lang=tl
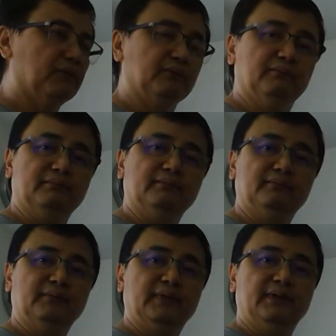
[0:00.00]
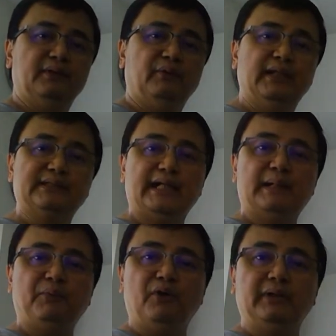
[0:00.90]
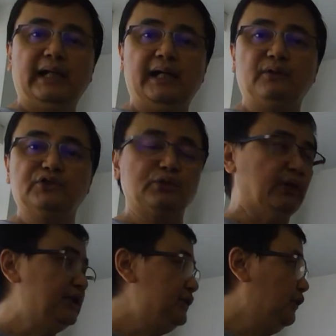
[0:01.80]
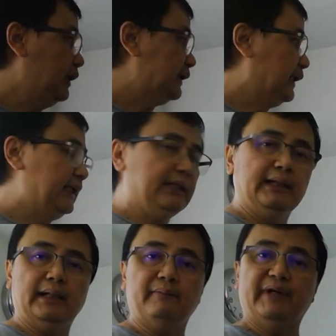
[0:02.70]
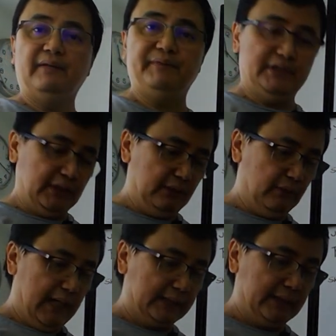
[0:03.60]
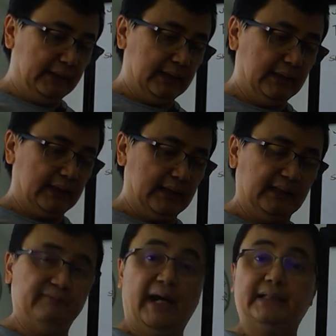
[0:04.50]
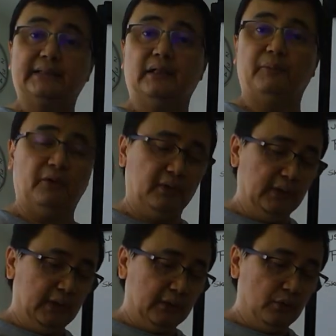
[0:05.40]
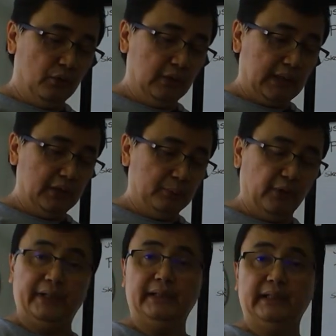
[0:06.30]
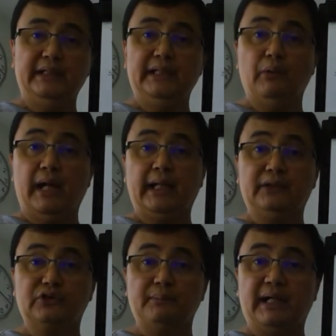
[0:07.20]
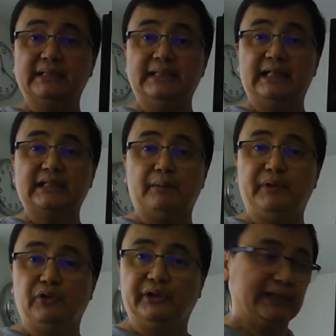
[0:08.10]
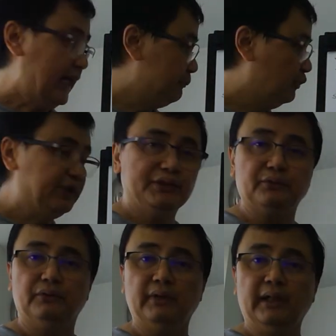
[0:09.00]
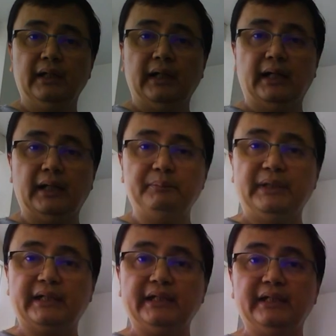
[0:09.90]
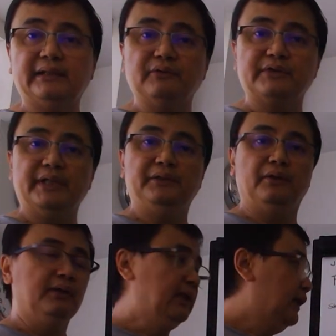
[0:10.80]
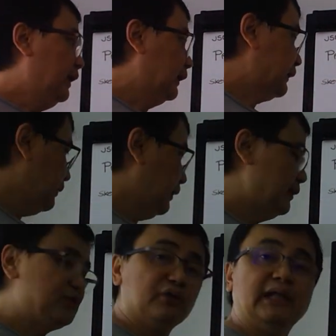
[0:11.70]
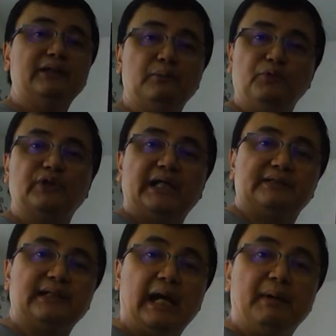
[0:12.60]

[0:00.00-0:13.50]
doon. Well, sana po nagustuhan ninyo at naging uh, beneficial yung ating uh, advice ano po. Kung uh, kayo po ay naniniwala do sa mga sinasabi ko, i-try po ninyo yung uh, ah, pinakita ko sa inyo at uh, I'm sure nandoon po tayo sa